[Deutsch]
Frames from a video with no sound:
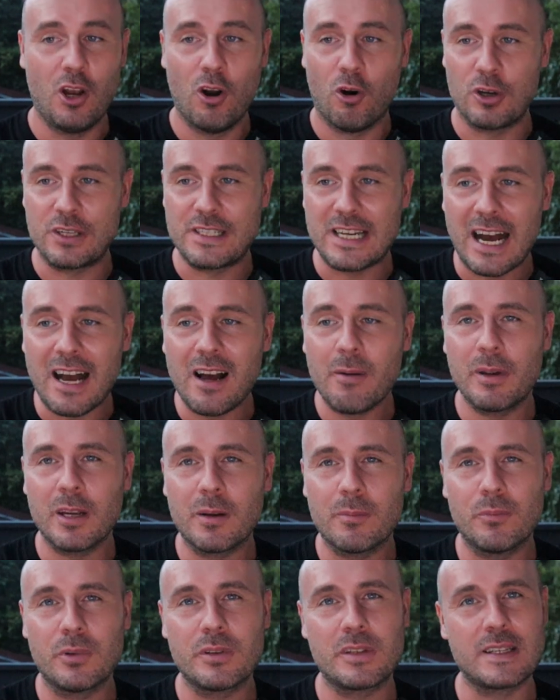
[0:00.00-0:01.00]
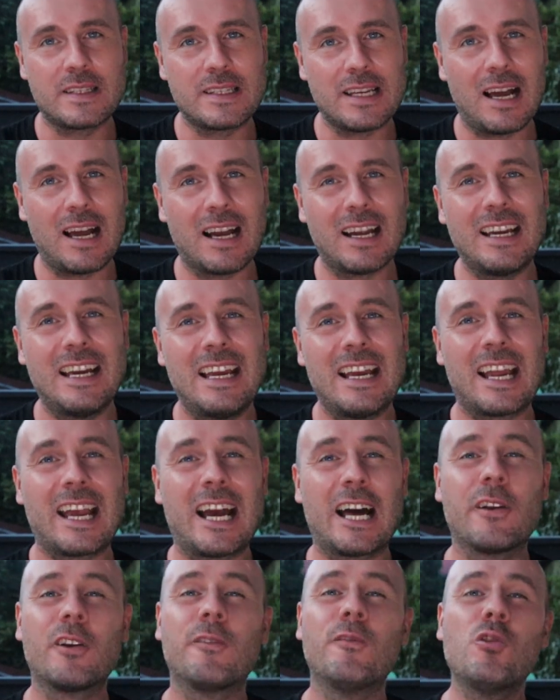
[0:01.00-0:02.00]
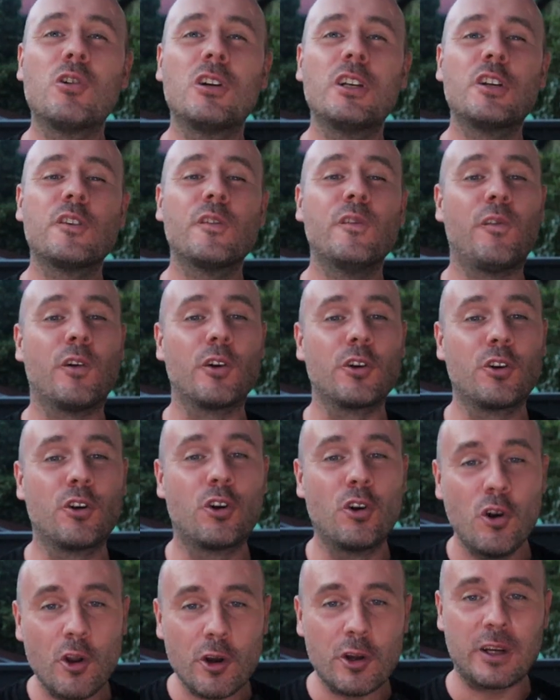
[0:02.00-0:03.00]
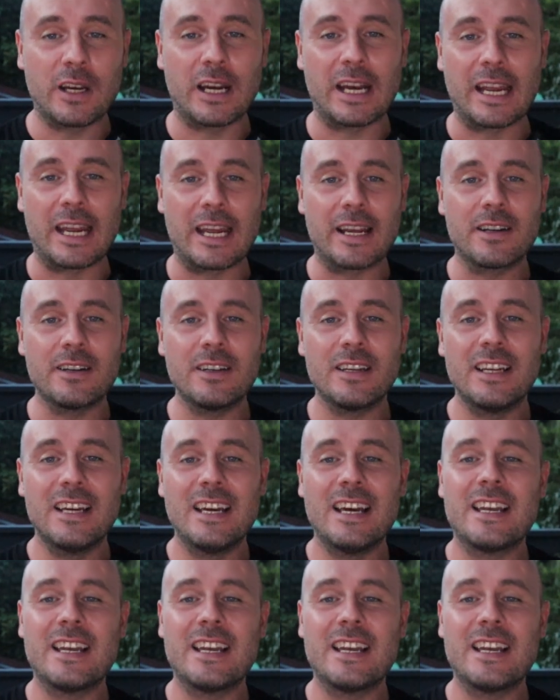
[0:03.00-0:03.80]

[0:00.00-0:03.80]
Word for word: Und Habeck, muss ich sagen, kann wirklich von Glück reden,